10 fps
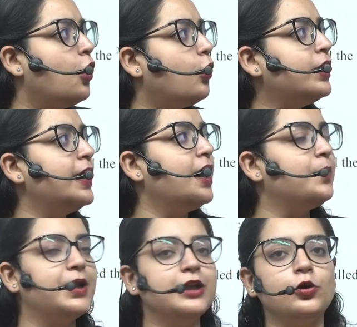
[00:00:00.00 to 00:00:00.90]
उन्हें
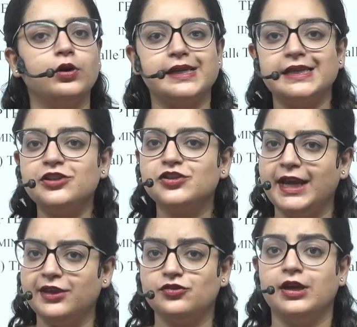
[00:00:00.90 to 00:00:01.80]
हमने थोड़ा सा
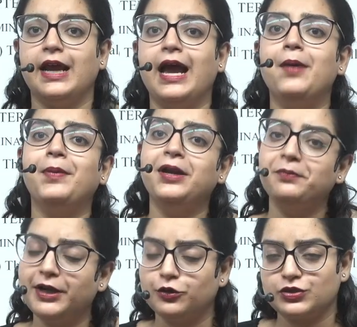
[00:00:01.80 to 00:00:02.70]
चेंज करा है
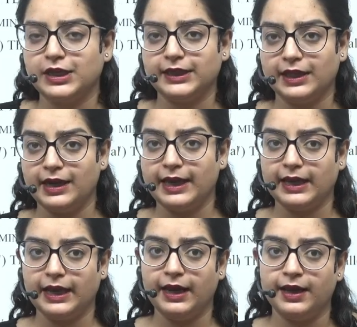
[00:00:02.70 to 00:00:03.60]
अमेंडमेंट उसके अंदर
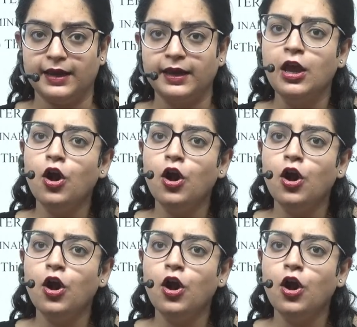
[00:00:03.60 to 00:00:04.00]
लेकर आए हैं